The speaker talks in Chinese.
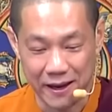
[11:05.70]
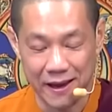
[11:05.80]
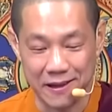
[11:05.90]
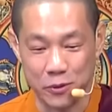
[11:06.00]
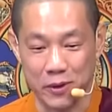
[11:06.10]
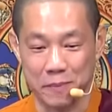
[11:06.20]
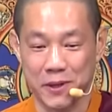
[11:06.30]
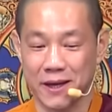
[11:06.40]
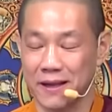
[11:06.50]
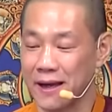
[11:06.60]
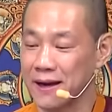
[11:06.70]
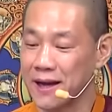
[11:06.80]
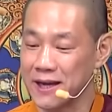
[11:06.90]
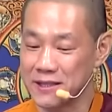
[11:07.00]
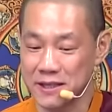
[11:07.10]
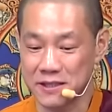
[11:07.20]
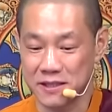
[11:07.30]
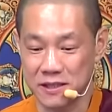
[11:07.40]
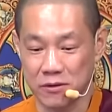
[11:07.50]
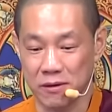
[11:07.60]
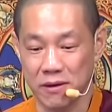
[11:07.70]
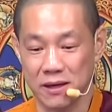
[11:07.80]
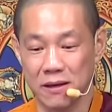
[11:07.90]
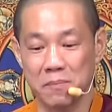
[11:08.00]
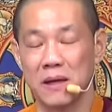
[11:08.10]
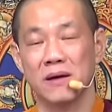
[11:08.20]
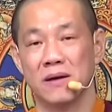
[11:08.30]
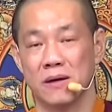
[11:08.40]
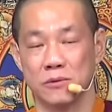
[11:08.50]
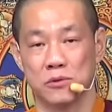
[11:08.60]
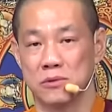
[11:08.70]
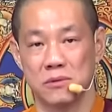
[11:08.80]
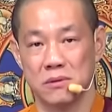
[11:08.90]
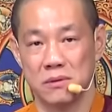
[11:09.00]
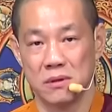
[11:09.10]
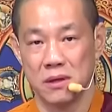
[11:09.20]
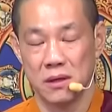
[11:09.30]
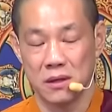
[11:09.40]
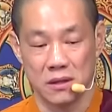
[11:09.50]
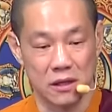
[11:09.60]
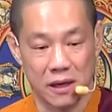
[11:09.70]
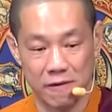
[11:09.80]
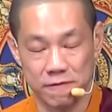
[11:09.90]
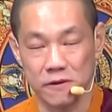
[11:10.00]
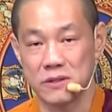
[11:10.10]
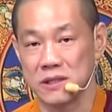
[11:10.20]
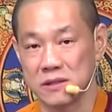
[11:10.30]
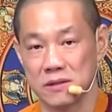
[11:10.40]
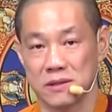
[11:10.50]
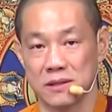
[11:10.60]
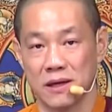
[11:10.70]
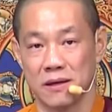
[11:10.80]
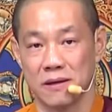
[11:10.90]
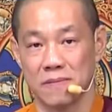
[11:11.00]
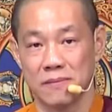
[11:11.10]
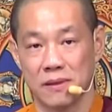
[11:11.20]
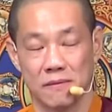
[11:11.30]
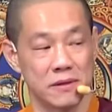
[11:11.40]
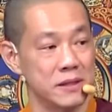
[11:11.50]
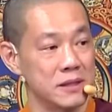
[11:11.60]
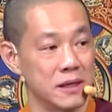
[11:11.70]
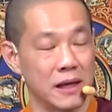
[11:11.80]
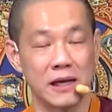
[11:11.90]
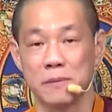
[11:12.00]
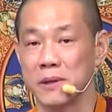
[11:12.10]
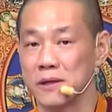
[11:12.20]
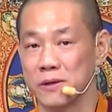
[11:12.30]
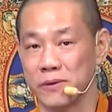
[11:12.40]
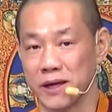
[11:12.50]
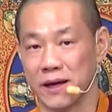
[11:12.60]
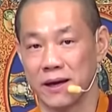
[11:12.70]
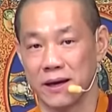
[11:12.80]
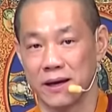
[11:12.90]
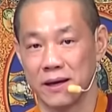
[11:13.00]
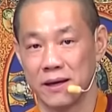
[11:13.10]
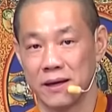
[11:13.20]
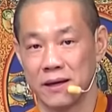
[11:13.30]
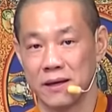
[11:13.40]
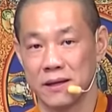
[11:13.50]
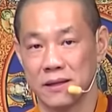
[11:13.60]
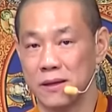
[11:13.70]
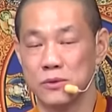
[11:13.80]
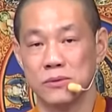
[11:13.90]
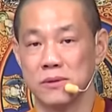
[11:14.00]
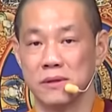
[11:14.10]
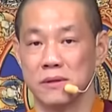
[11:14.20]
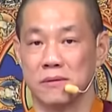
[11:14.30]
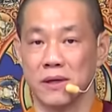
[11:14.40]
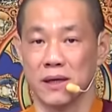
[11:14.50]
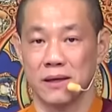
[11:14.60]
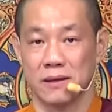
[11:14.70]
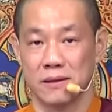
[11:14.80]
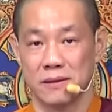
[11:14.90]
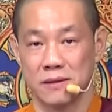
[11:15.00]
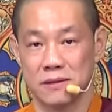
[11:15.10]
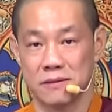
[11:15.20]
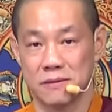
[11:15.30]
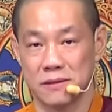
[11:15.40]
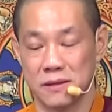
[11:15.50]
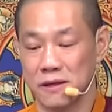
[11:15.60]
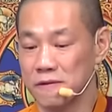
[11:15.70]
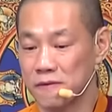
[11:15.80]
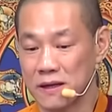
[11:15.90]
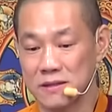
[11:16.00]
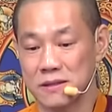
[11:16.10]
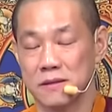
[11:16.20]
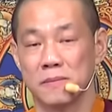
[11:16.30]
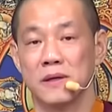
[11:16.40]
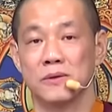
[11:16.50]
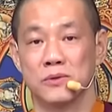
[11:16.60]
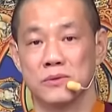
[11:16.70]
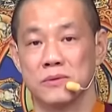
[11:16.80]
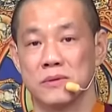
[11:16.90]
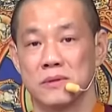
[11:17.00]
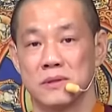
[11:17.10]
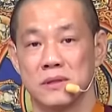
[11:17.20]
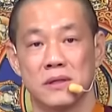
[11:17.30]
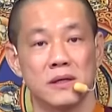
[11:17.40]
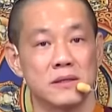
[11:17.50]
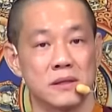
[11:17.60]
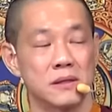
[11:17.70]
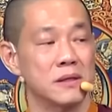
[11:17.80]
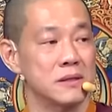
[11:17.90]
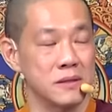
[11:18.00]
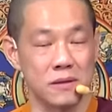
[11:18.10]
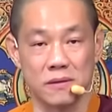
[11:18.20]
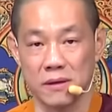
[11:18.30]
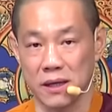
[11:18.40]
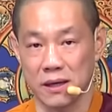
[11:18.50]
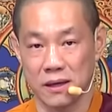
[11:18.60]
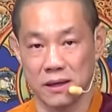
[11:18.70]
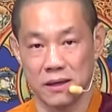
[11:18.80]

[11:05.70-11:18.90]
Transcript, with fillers: 看鬼片啊，看一些奇奇怪怪，那没有好处。你看佛经就知道了，我跟你讲哪里没有鬼啊？到处都有鬼，是不是？一个房子你没有住，几天之后它就有鬼了，